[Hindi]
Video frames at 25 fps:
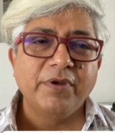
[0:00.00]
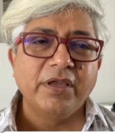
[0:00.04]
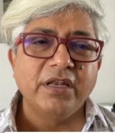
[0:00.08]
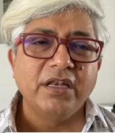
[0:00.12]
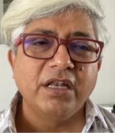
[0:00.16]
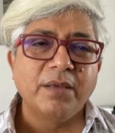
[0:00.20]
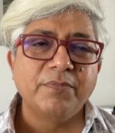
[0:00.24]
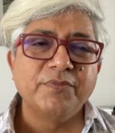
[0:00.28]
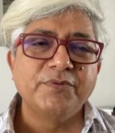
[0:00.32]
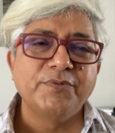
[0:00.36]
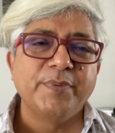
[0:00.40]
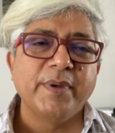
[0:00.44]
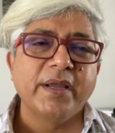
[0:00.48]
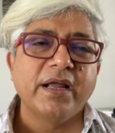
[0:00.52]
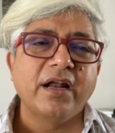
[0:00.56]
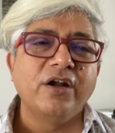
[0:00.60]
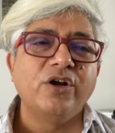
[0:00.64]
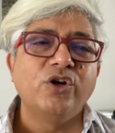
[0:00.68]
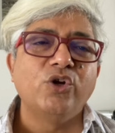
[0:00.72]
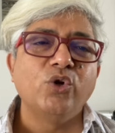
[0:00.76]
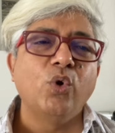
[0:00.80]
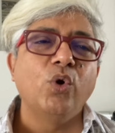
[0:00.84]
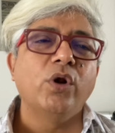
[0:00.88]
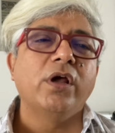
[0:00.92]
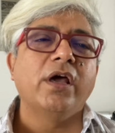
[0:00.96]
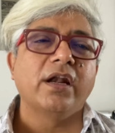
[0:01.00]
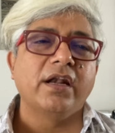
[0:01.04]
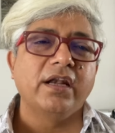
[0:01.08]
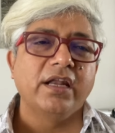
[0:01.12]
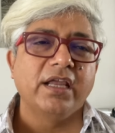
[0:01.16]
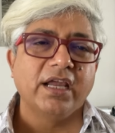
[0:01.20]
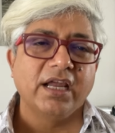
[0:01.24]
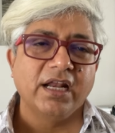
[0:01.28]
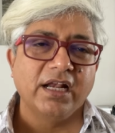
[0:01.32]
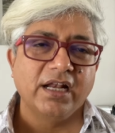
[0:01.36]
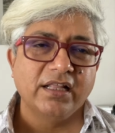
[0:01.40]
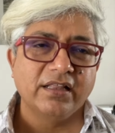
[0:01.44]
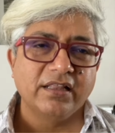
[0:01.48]
नब्स पे कंट्रोल करने
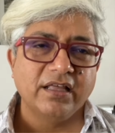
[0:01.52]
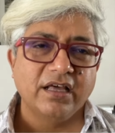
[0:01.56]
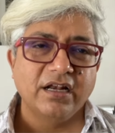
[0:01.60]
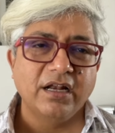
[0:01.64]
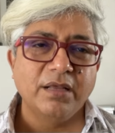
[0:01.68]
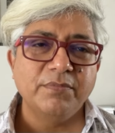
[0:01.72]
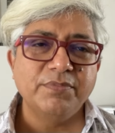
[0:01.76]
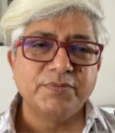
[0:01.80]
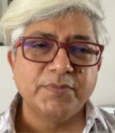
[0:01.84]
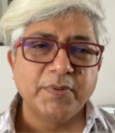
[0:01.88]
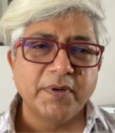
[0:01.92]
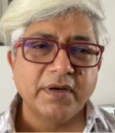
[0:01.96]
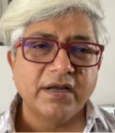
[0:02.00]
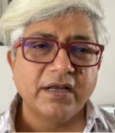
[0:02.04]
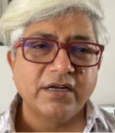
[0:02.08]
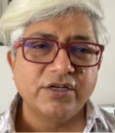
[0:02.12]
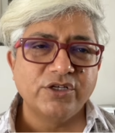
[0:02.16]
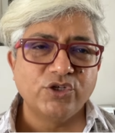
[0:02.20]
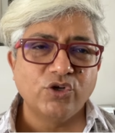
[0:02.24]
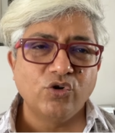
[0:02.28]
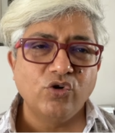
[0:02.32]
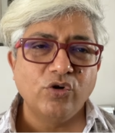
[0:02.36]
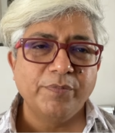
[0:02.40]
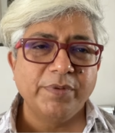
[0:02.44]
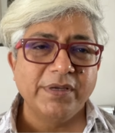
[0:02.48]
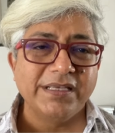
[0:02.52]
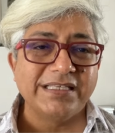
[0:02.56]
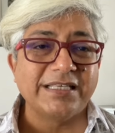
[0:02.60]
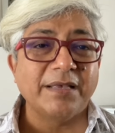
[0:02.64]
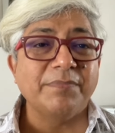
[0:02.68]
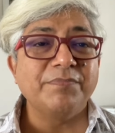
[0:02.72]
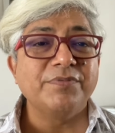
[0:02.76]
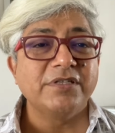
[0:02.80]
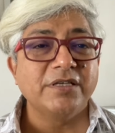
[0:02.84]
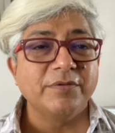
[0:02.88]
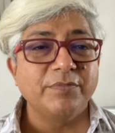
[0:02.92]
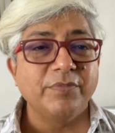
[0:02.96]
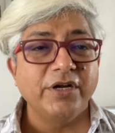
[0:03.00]
के लिए था नब्स पर कंट्रोल पे
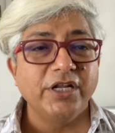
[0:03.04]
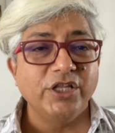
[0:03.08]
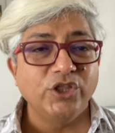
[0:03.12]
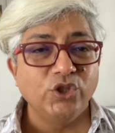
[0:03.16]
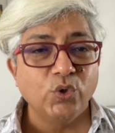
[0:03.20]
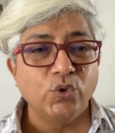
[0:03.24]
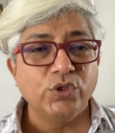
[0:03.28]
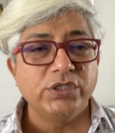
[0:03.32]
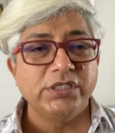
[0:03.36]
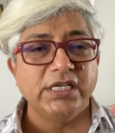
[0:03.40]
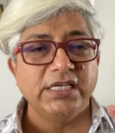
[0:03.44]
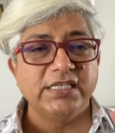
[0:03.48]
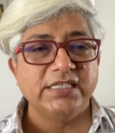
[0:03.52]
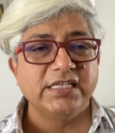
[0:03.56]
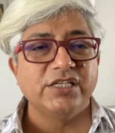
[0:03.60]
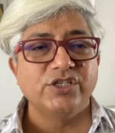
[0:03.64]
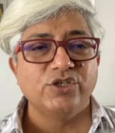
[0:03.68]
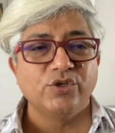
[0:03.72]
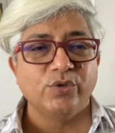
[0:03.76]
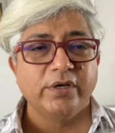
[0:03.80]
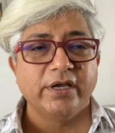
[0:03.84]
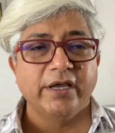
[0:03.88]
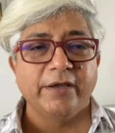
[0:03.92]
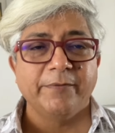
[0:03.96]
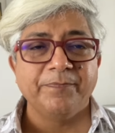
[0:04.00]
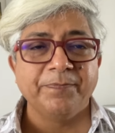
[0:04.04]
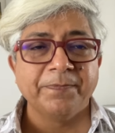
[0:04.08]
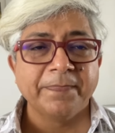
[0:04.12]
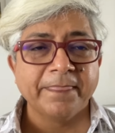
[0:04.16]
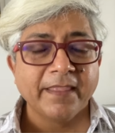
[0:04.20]
सबसे बड़ी दो चीज़ें जो हैं